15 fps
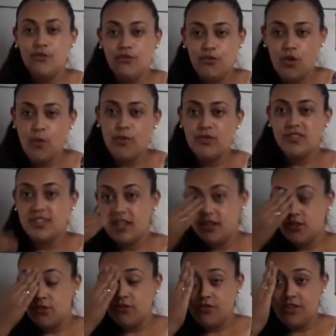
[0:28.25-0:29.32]
Vou pro
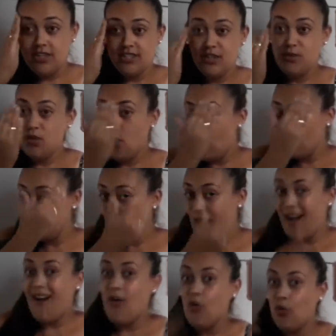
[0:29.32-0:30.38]
centro ver se eu encontro
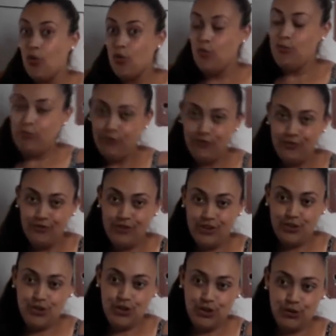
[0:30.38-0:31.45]
algum
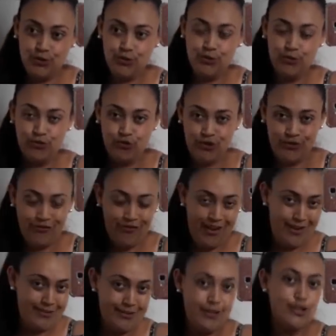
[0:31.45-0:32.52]
vestido de
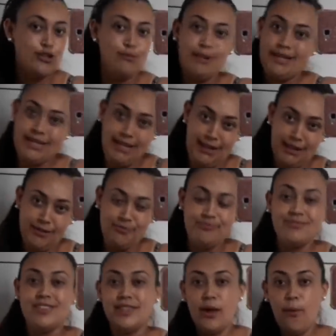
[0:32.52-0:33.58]
festa de madrinha.
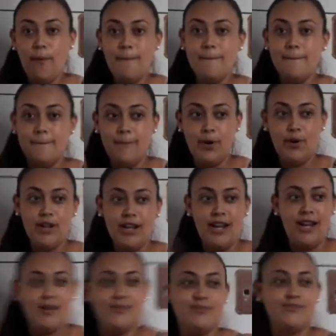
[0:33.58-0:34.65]
Então, bora
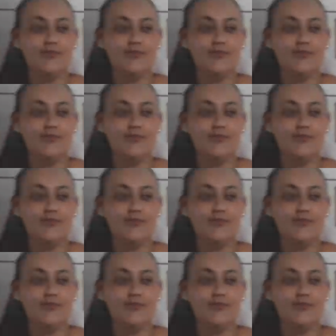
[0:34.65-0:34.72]
lá!